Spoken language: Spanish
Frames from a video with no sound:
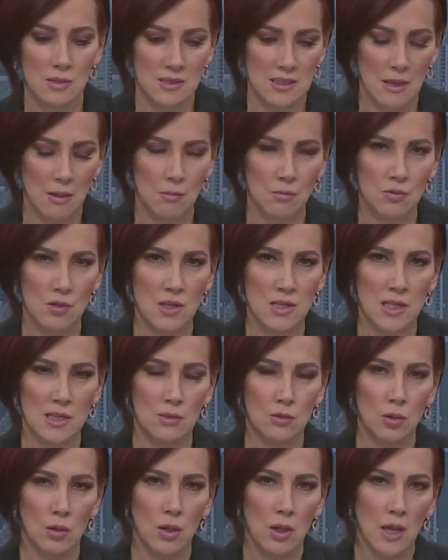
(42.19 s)
Estábamos
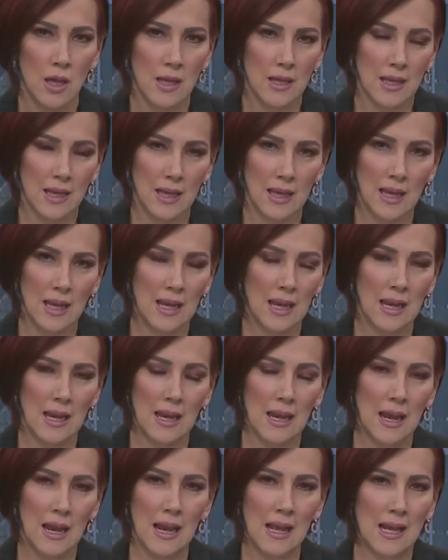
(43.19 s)
leyendo que
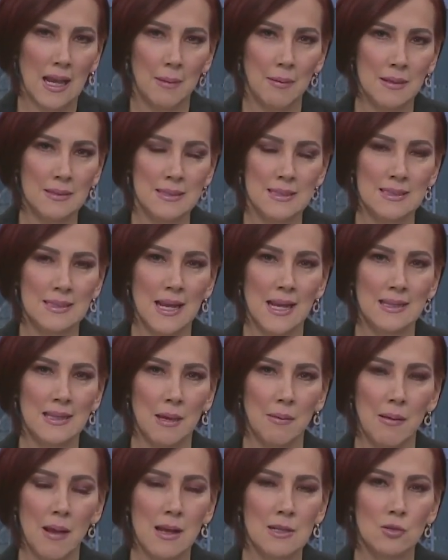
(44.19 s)
a la cabeza está
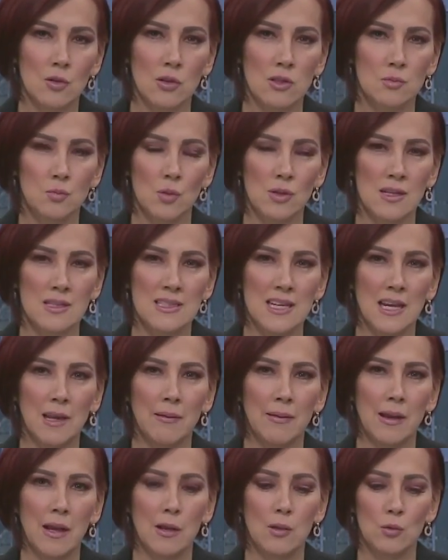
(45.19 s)
Tabasco, después le
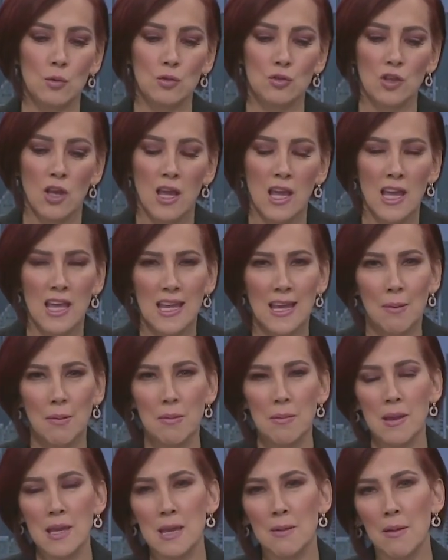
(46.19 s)
sigue Veracruz, y a
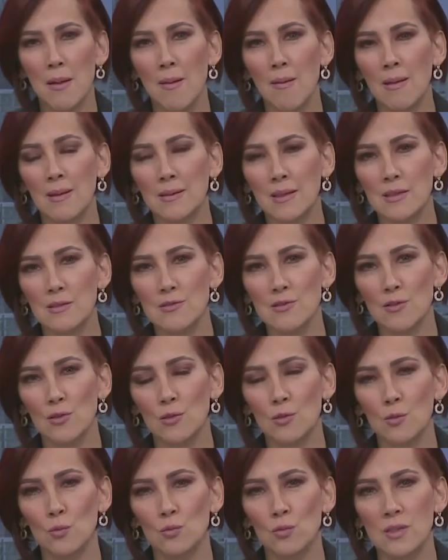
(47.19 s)
mí me llamaba la
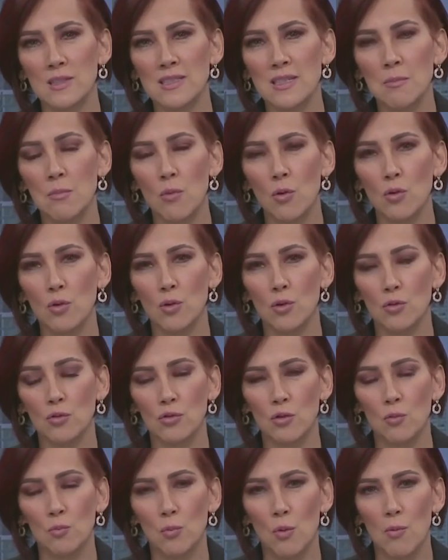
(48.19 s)
atención un testimonio
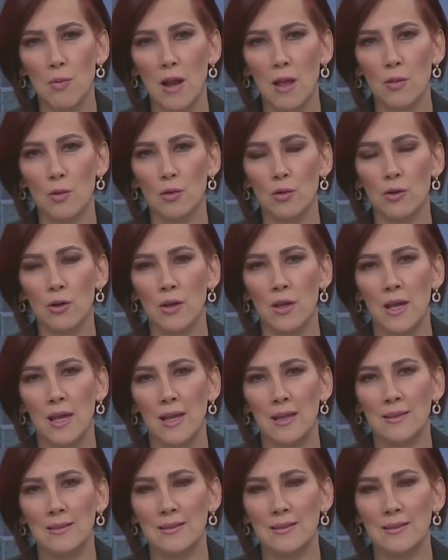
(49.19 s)
de un poblador